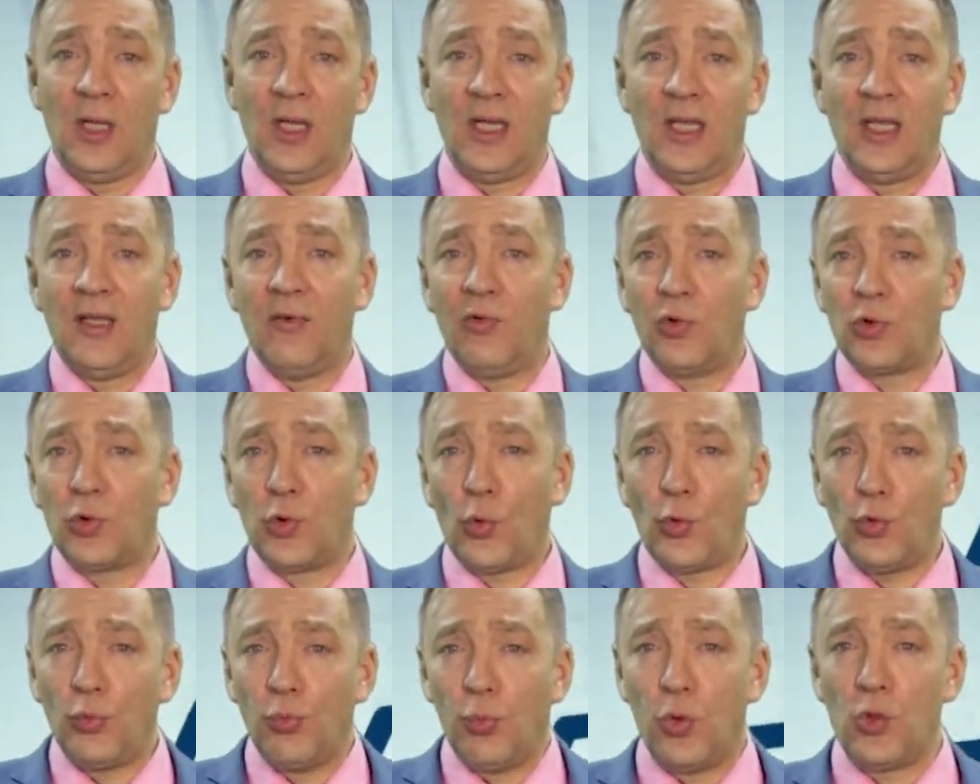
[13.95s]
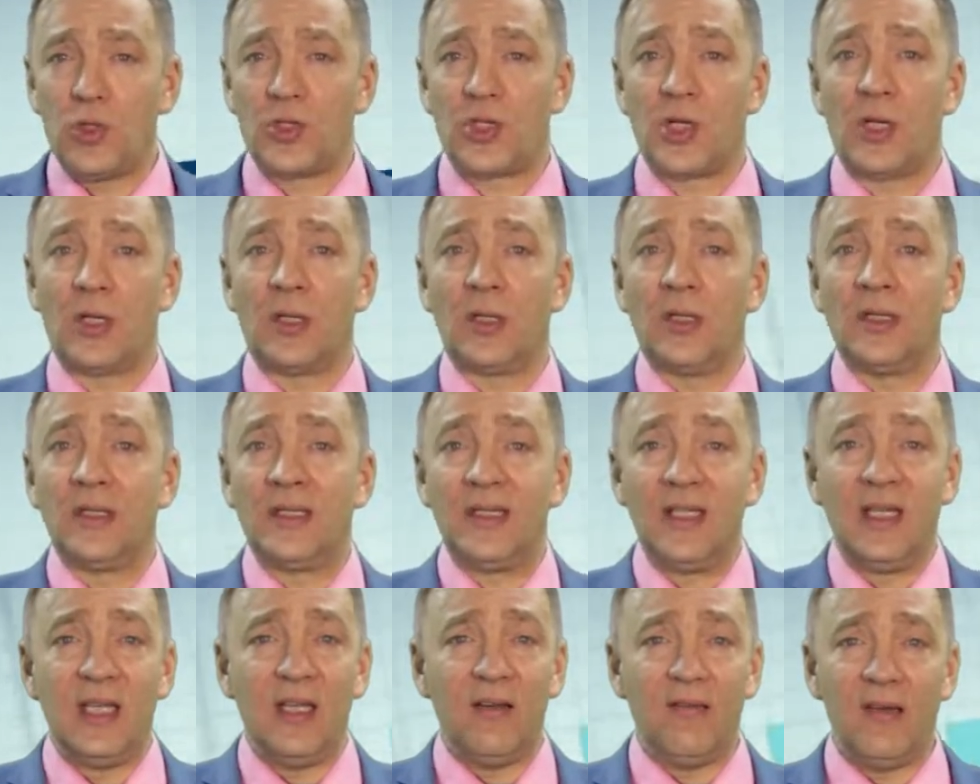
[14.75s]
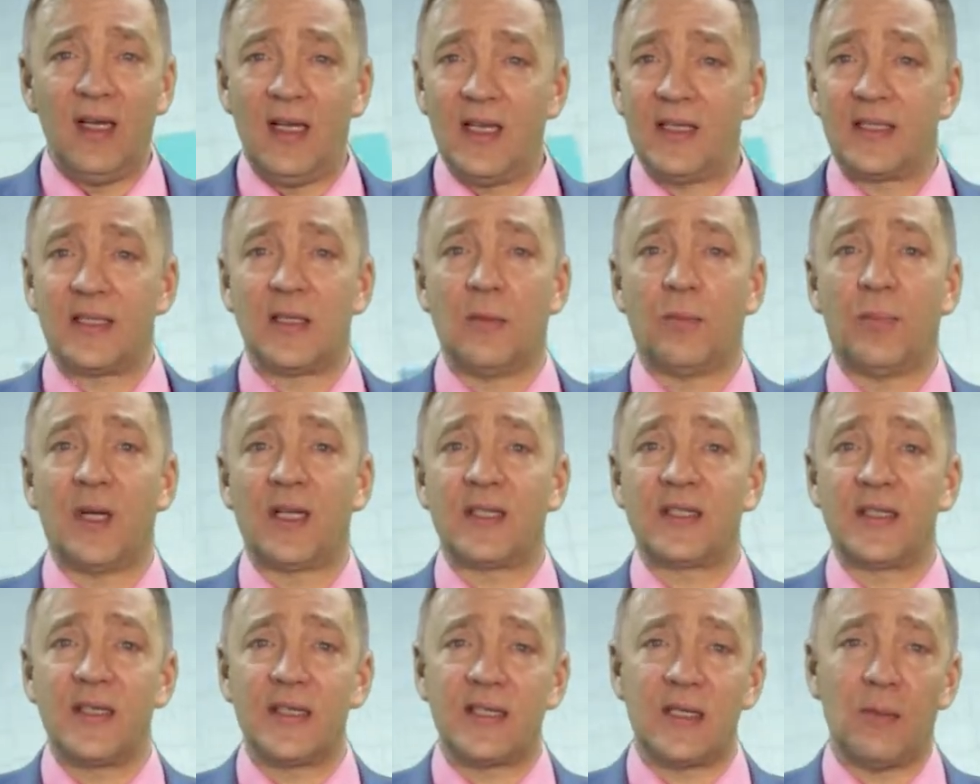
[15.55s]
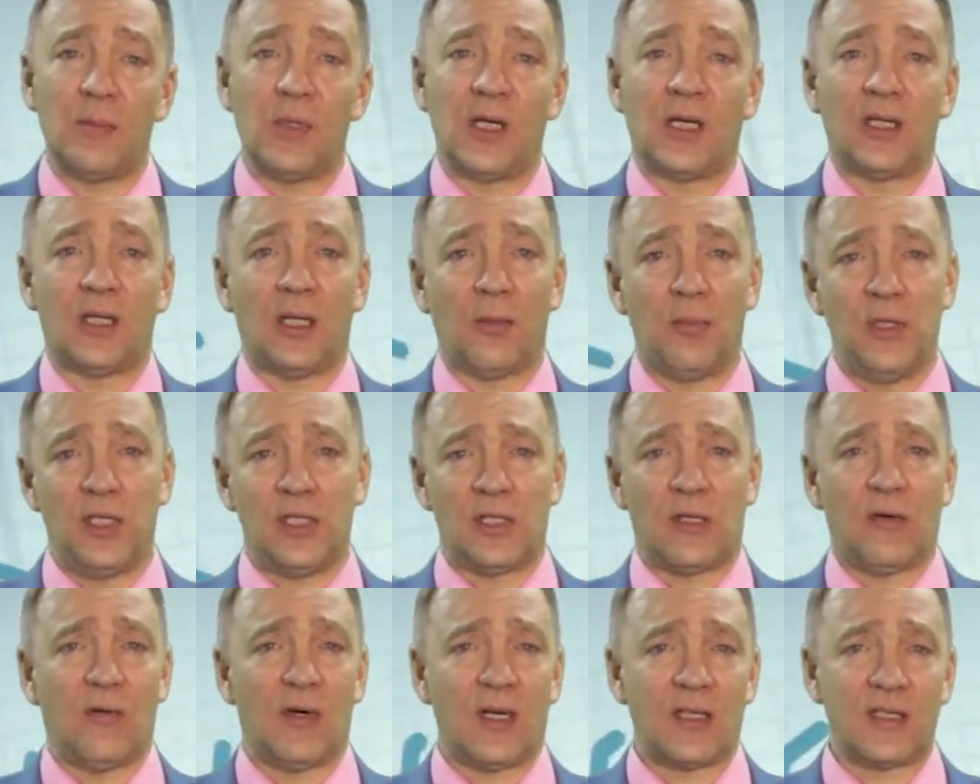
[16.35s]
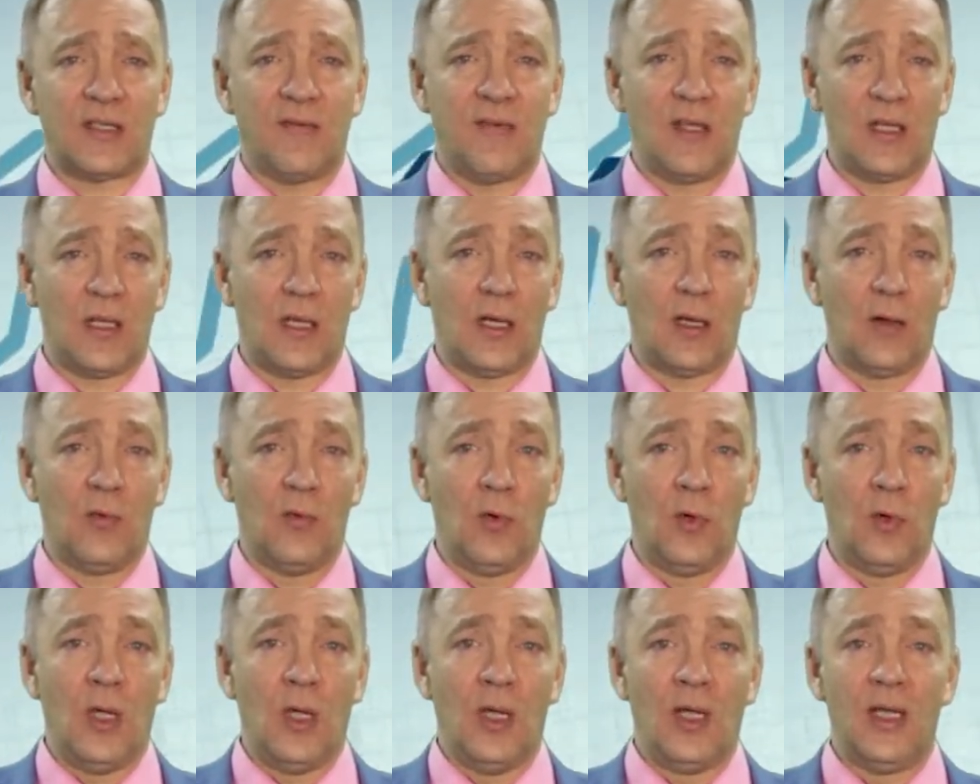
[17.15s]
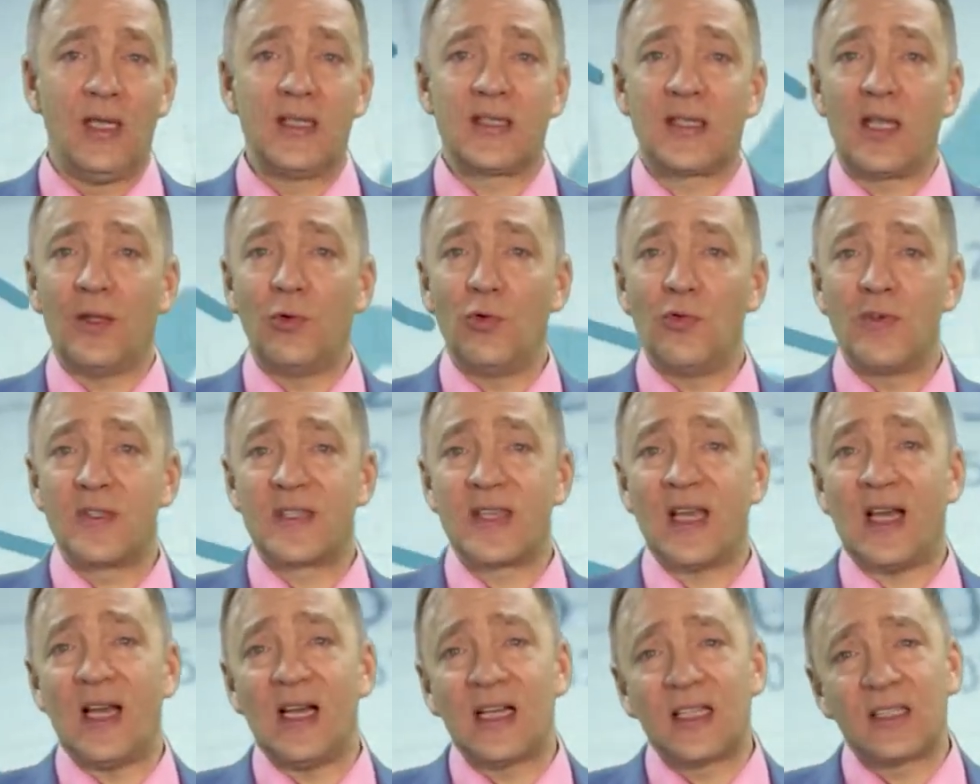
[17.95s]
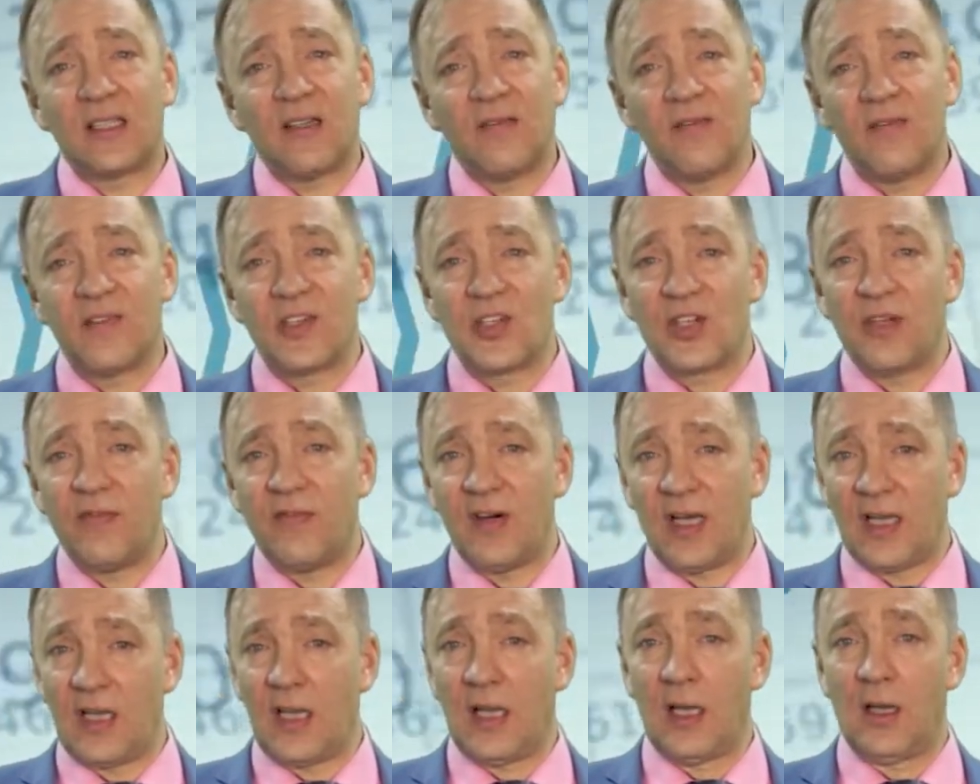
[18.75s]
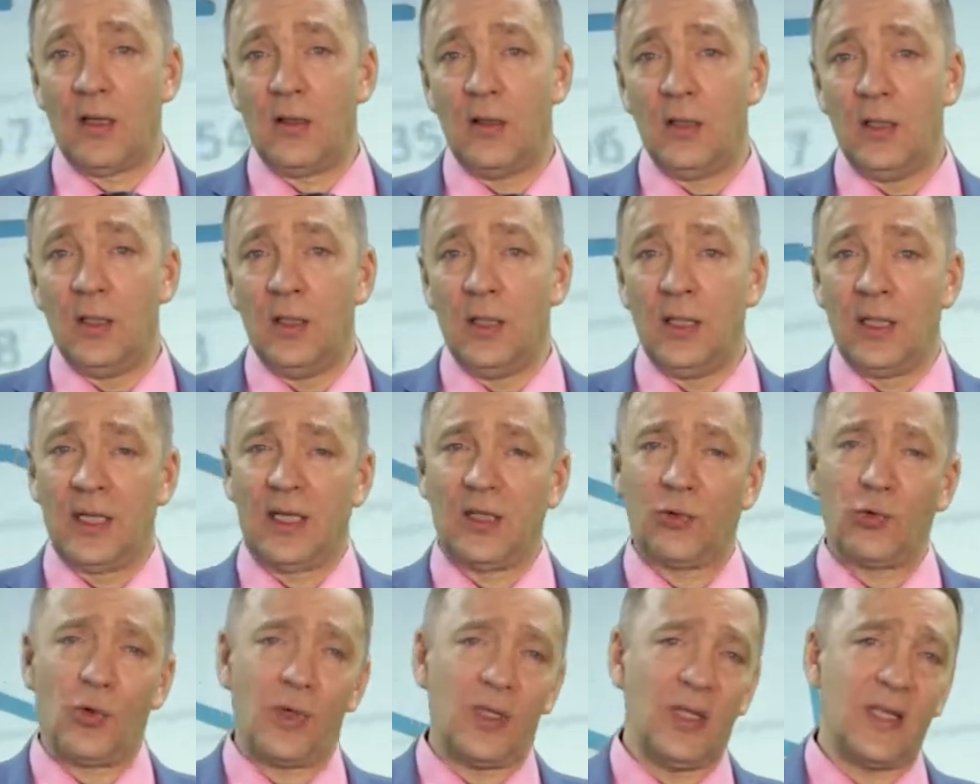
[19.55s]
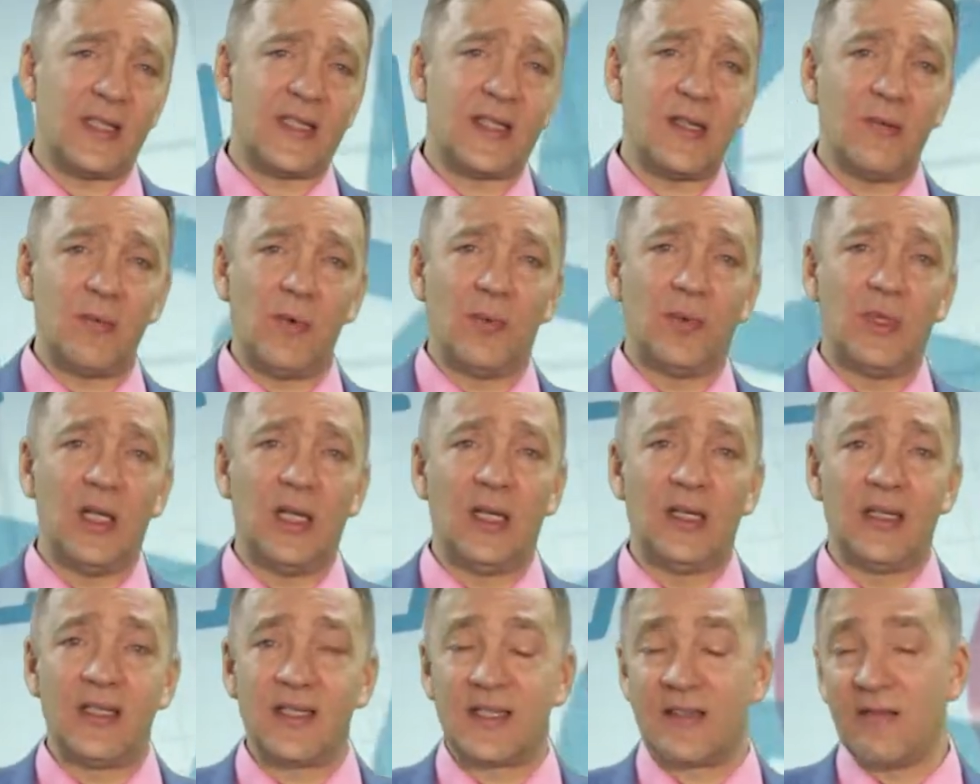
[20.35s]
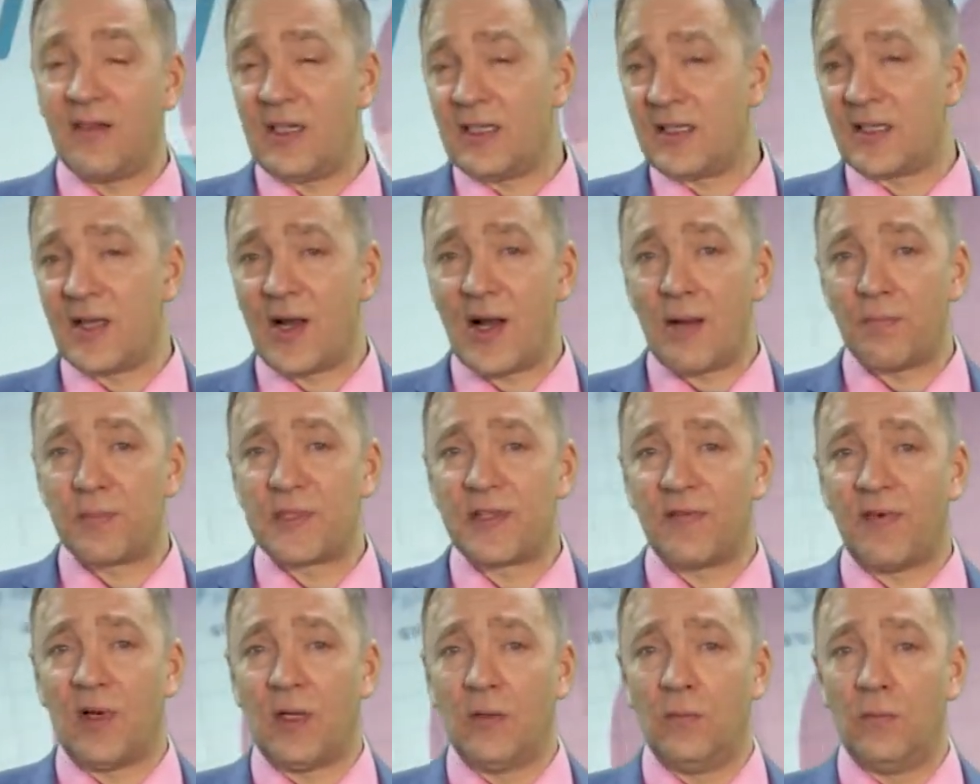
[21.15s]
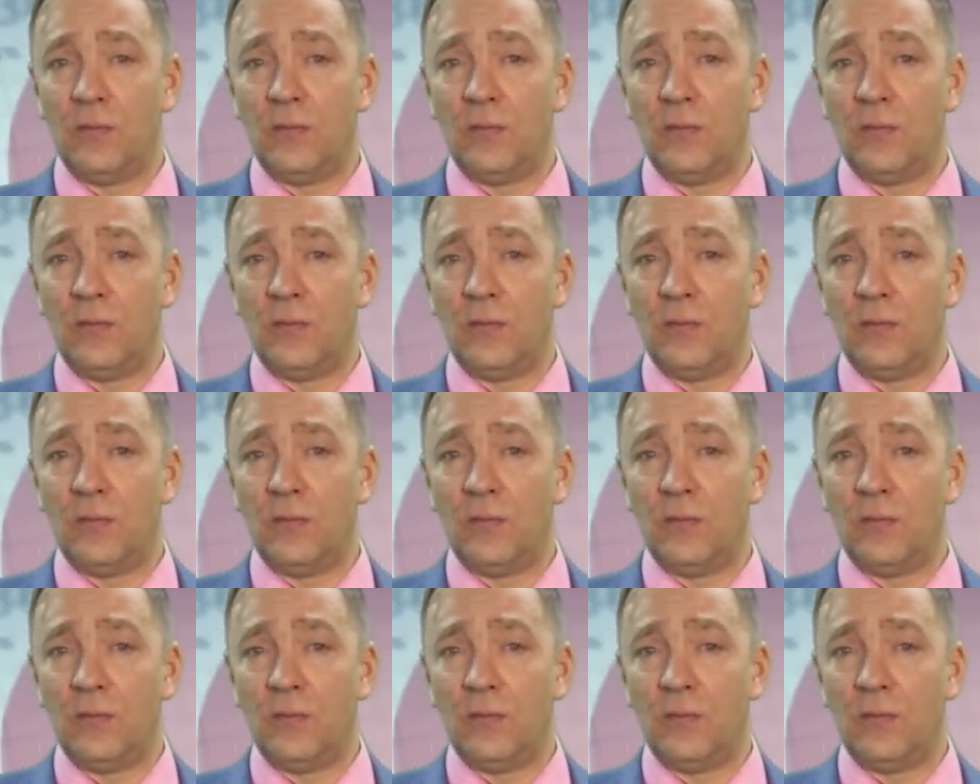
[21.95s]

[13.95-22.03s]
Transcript: его труд больше не является процессом экономического развития и становится актом выживания, который на самом деле называется рабство.